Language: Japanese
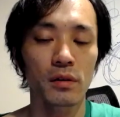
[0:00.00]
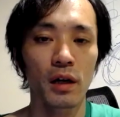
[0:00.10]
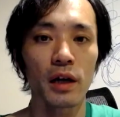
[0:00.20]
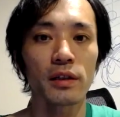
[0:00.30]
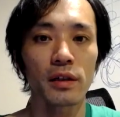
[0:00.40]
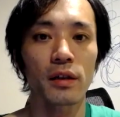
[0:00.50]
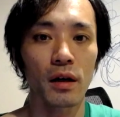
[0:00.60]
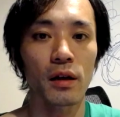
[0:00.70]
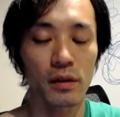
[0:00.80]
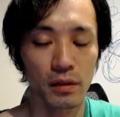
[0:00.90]
書いてきた
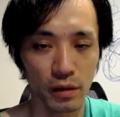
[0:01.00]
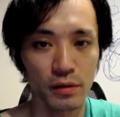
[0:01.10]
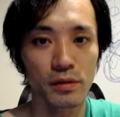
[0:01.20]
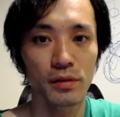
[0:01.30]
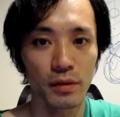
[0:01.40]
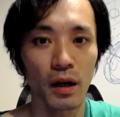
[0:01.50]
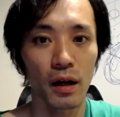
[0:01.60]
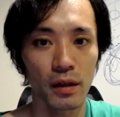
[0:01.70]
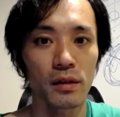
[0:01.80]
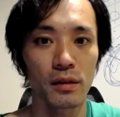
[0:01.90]
からです。はい。
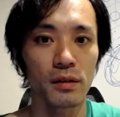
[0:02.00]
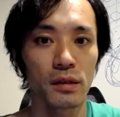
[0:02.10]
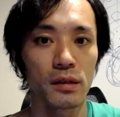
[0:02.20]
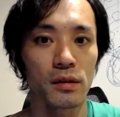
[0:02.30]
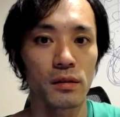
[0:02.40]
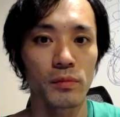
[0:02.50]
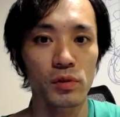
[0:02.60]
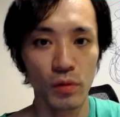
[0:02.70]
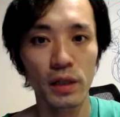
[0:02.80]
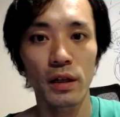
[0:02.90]
まあ、
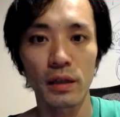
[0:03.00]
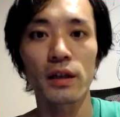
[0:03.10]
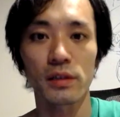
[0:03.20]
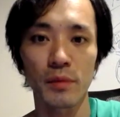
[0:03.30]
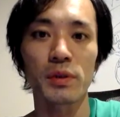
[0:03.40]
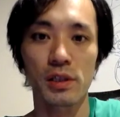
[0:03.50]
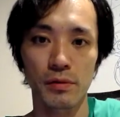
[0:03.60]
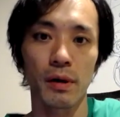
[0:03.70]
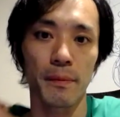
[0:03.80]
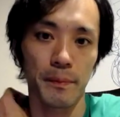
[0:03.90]
それ以外ないですね、道は。